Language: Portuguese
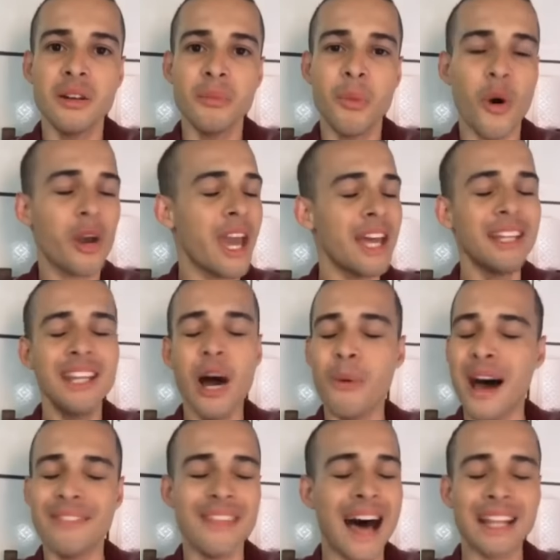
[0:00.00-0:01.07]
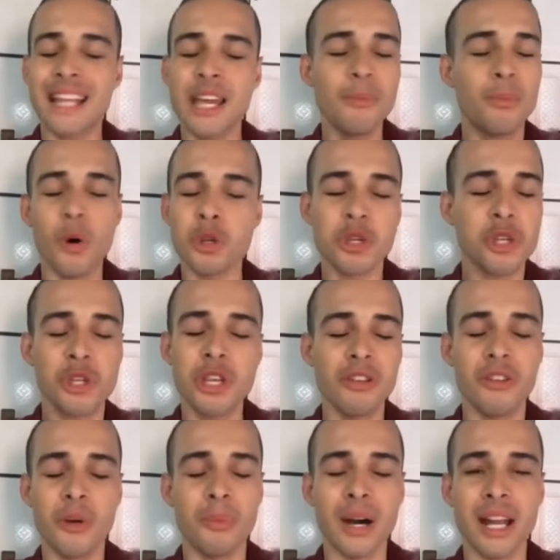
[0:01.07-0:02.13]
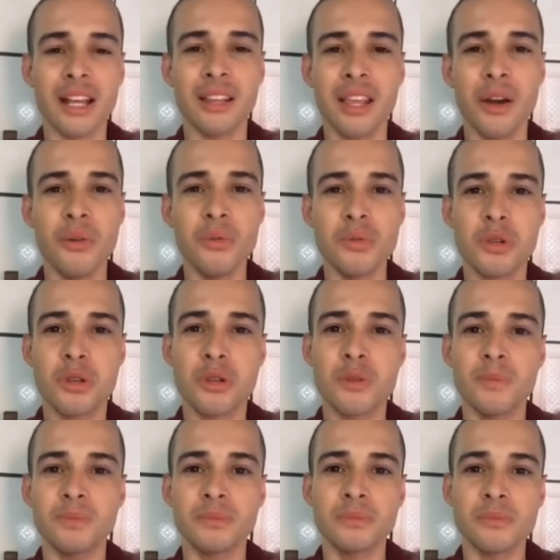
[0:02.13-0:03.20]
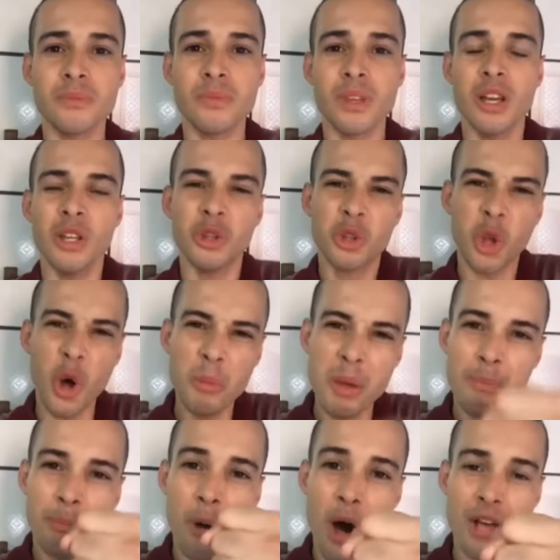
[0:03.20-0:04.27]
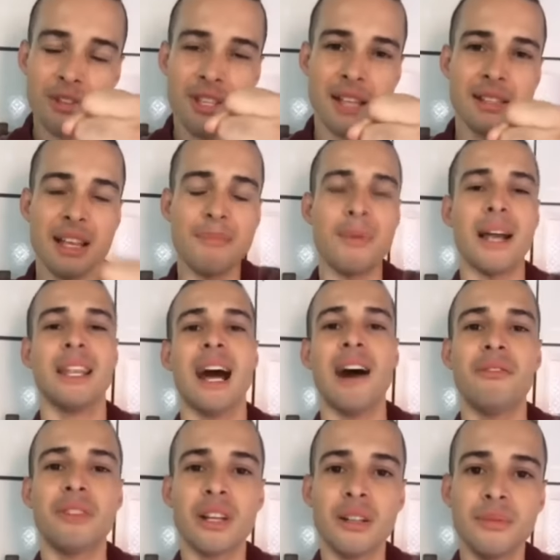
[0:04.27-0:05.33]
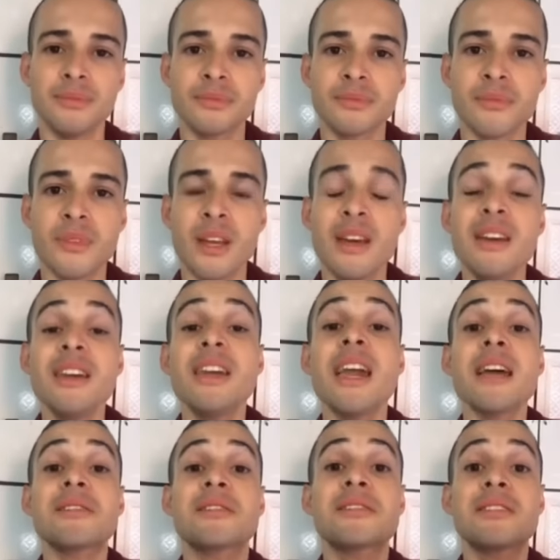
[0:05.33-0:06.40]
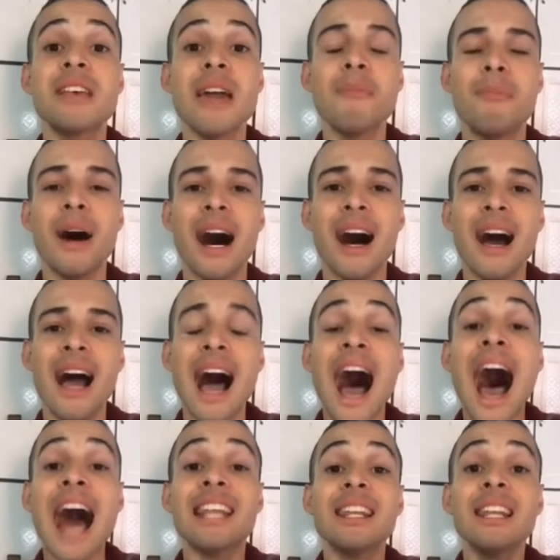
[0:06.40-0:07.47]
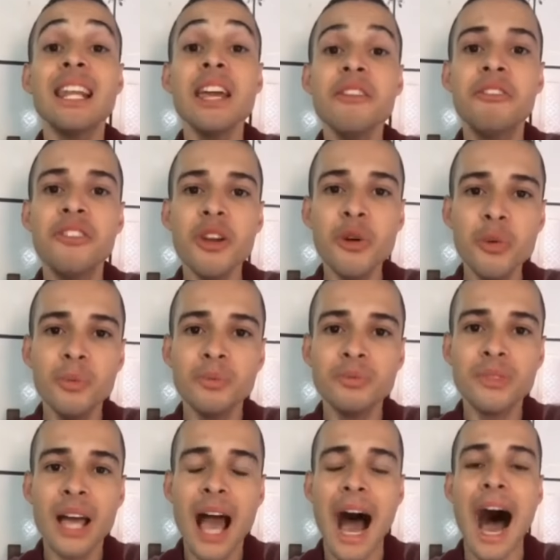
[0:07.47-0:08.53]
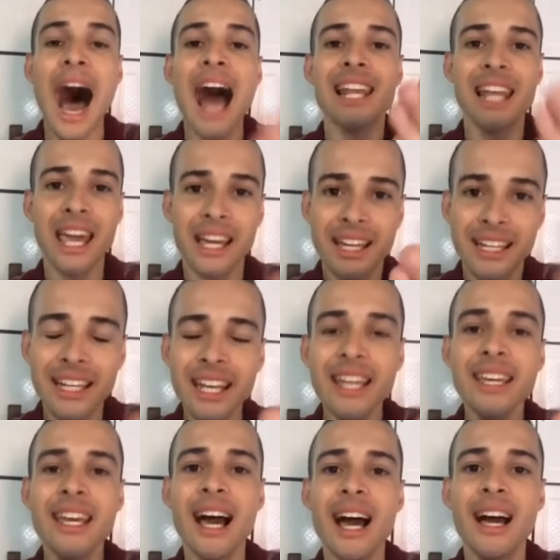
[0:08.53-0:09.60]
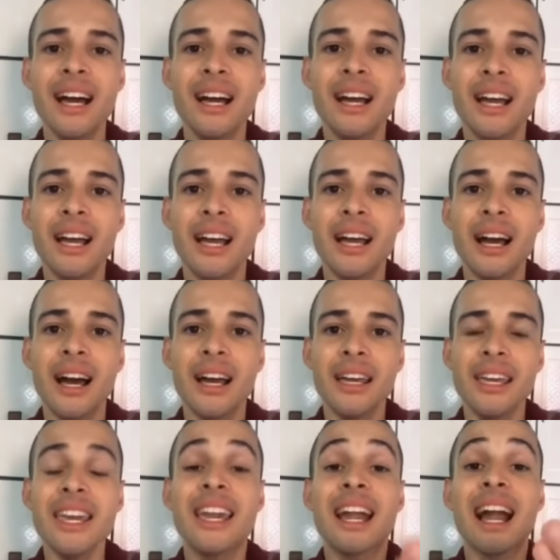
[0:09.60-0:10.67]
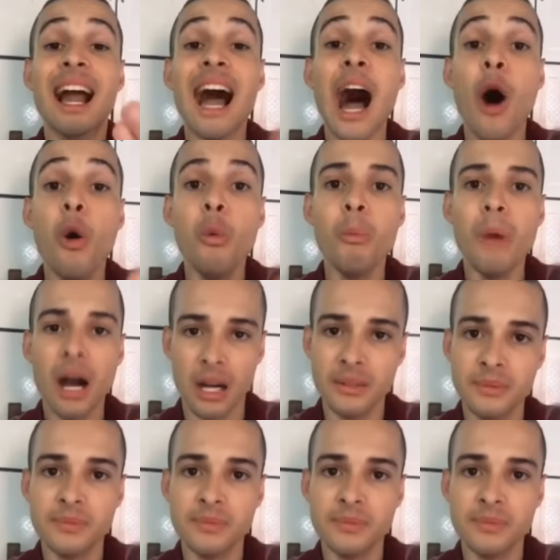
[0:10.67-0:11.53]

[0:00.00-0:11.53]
Porque não há nada impossível para Deus. Tome posse dessa palavra e receba alívio, alegria e calma.